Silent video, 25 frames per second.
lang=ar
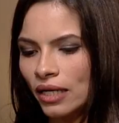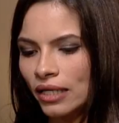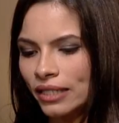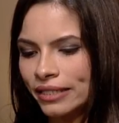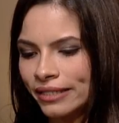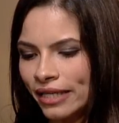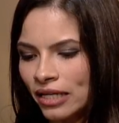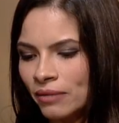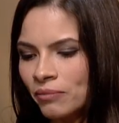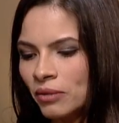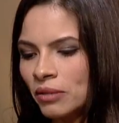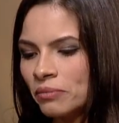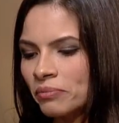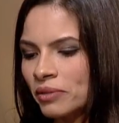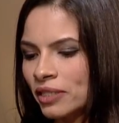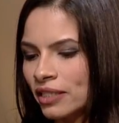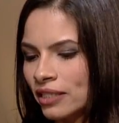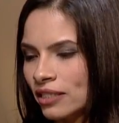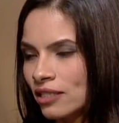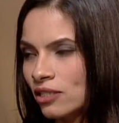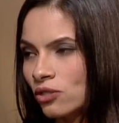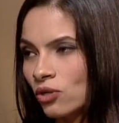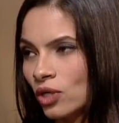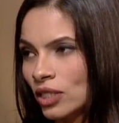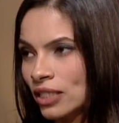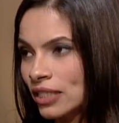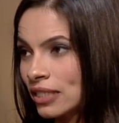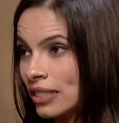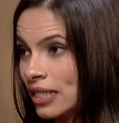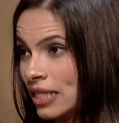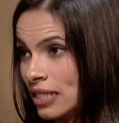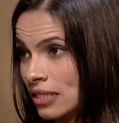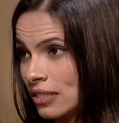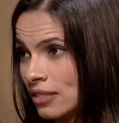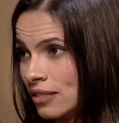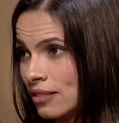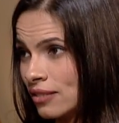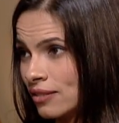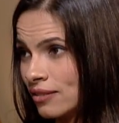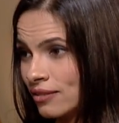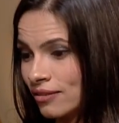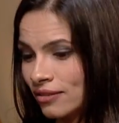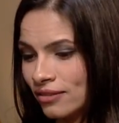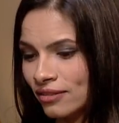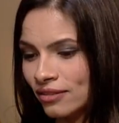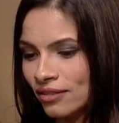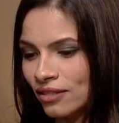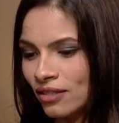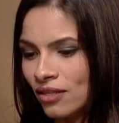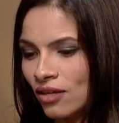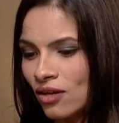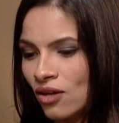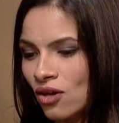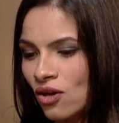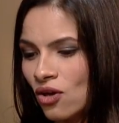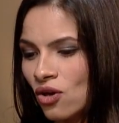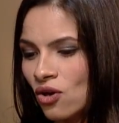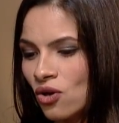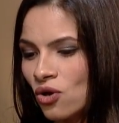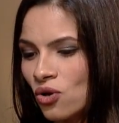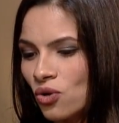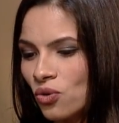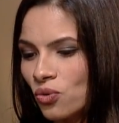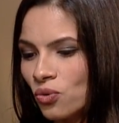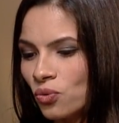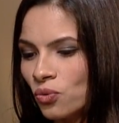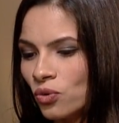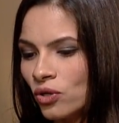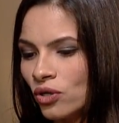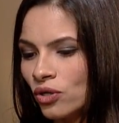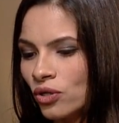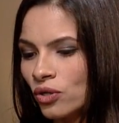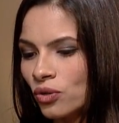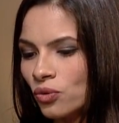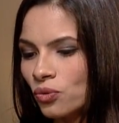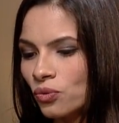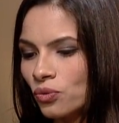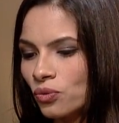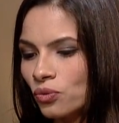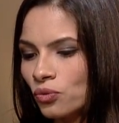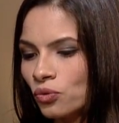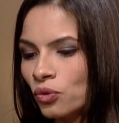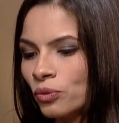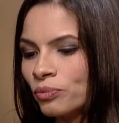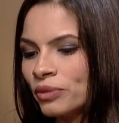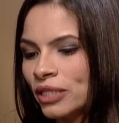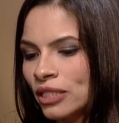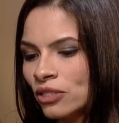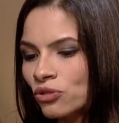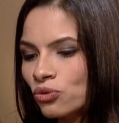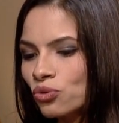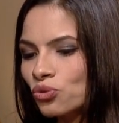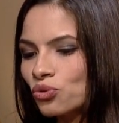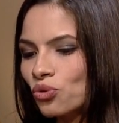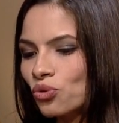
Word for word: دايما بينعزلوا عن الناس و... وبينسوا